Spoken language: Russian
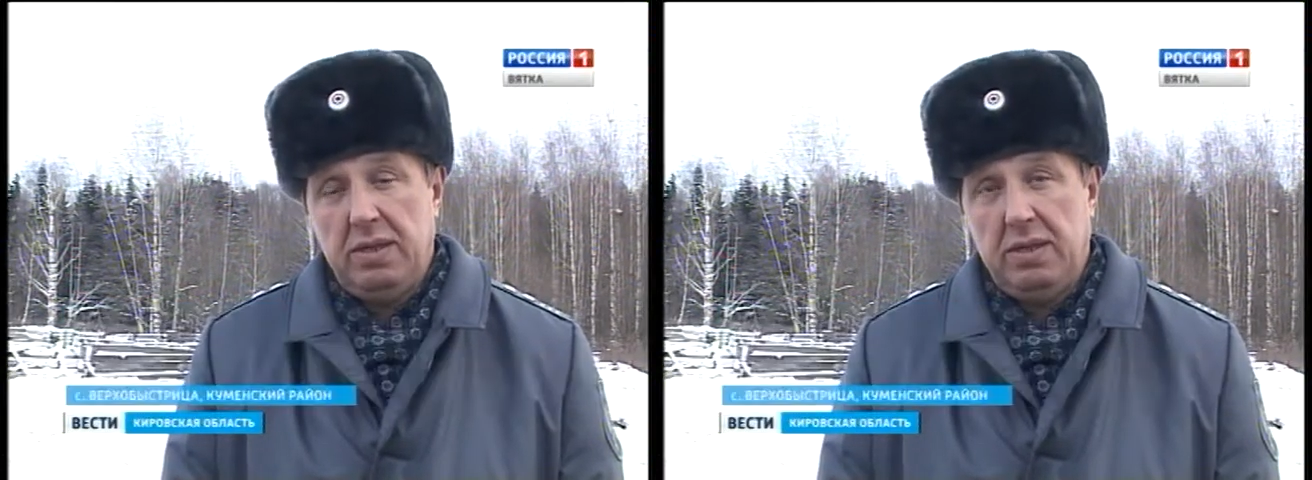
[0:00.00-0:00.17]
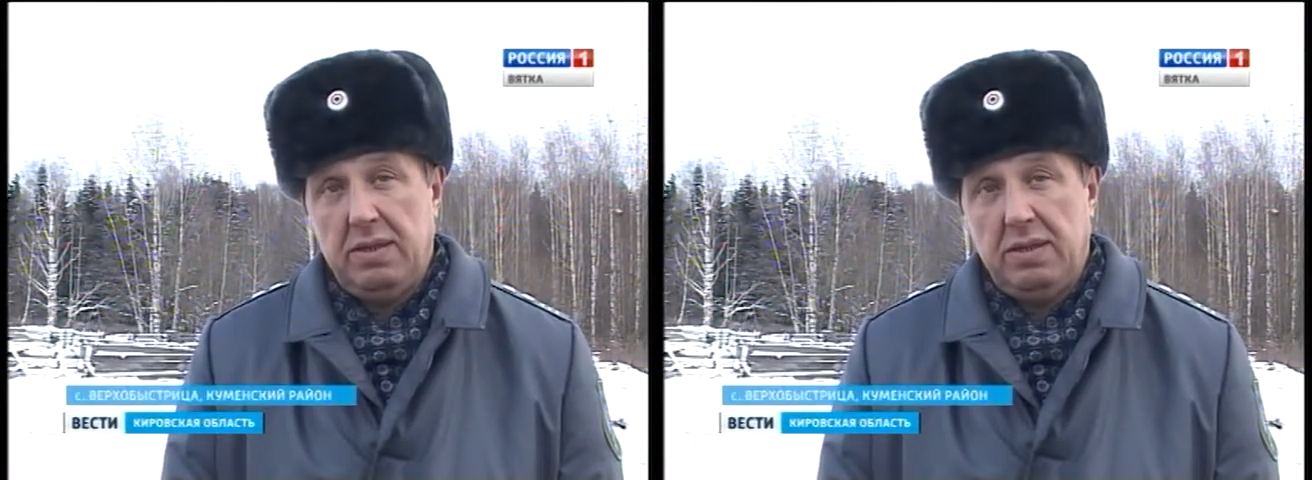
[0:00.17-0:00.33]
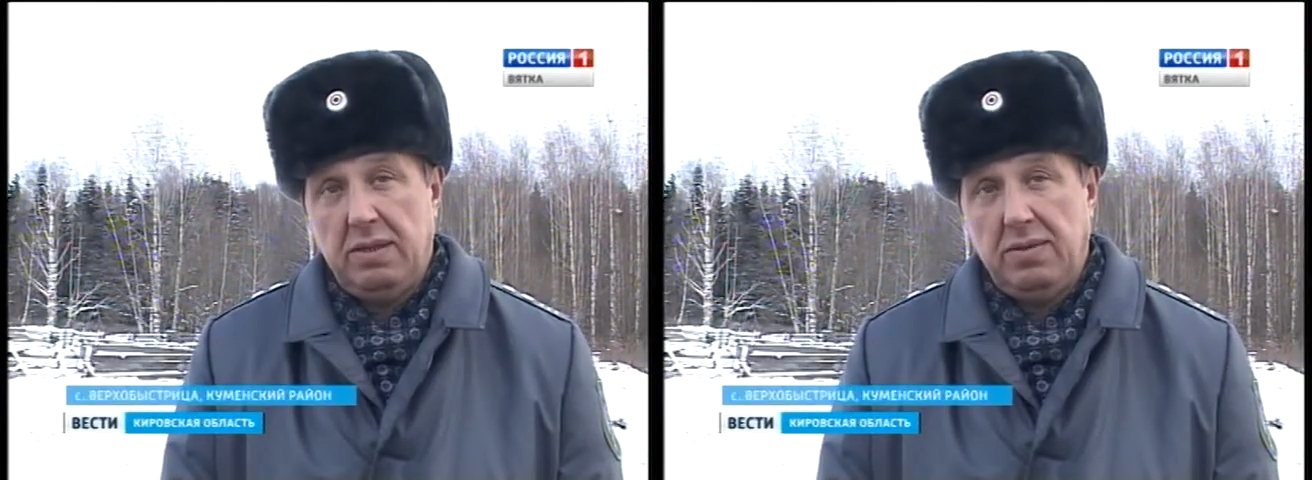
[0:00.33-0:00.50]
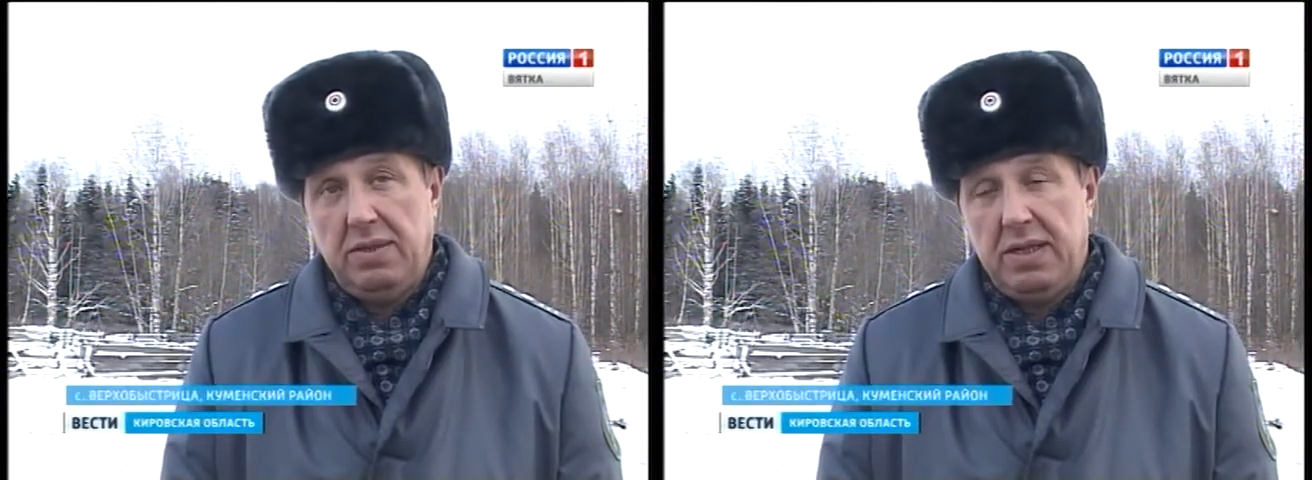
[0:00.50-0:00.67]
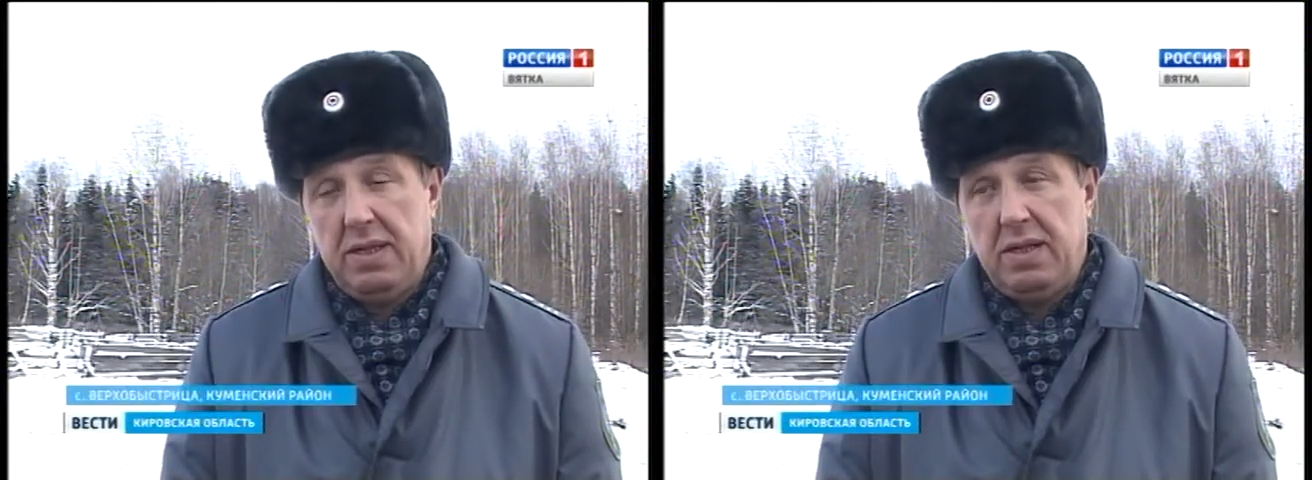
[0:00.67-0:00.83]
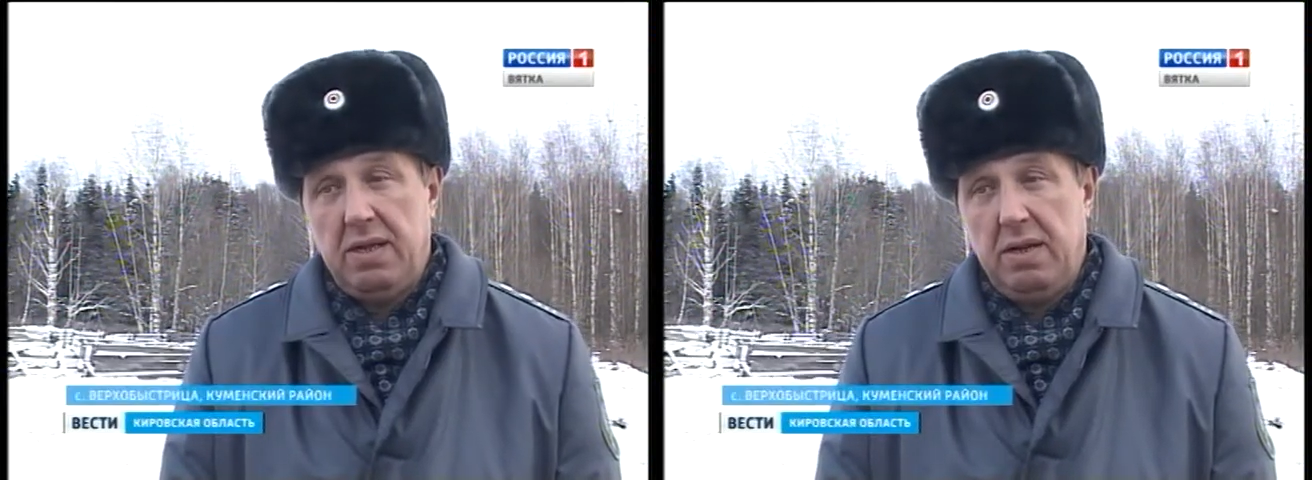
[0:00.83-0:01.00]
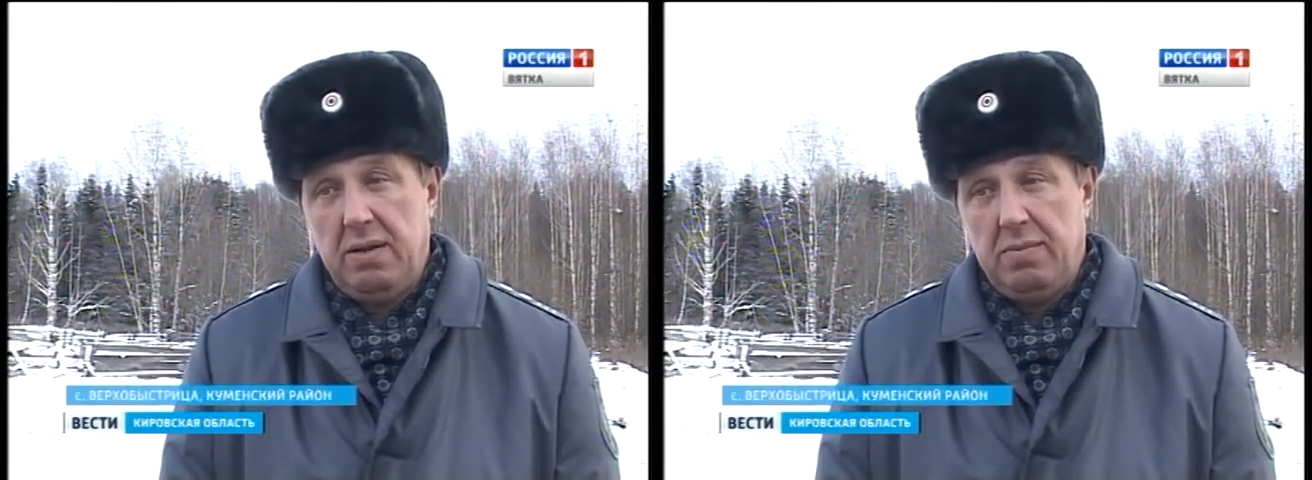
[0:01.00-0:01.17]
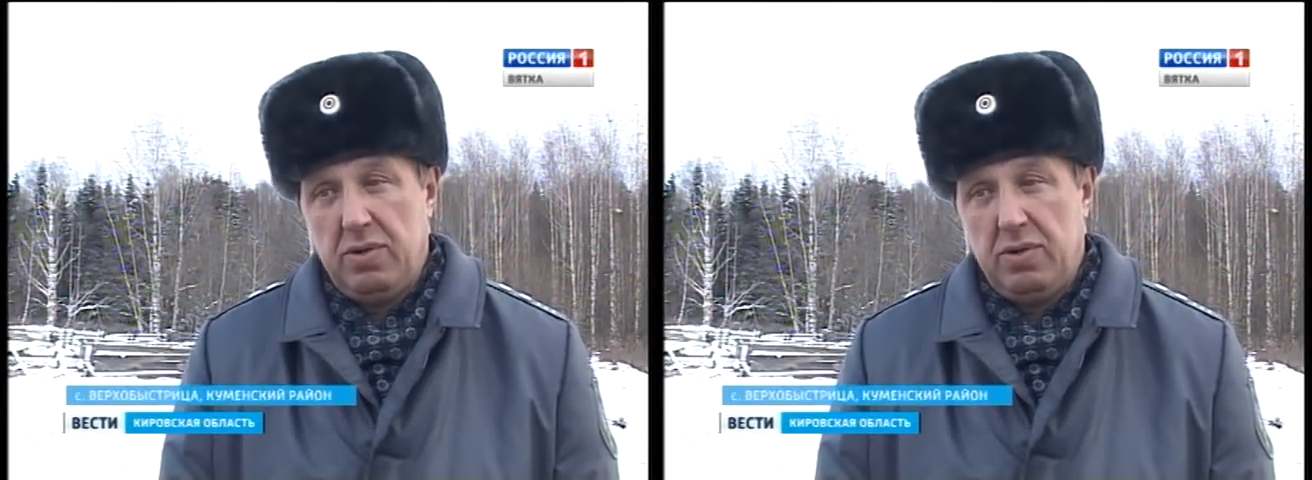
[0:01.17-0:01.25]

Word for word: э, возникновения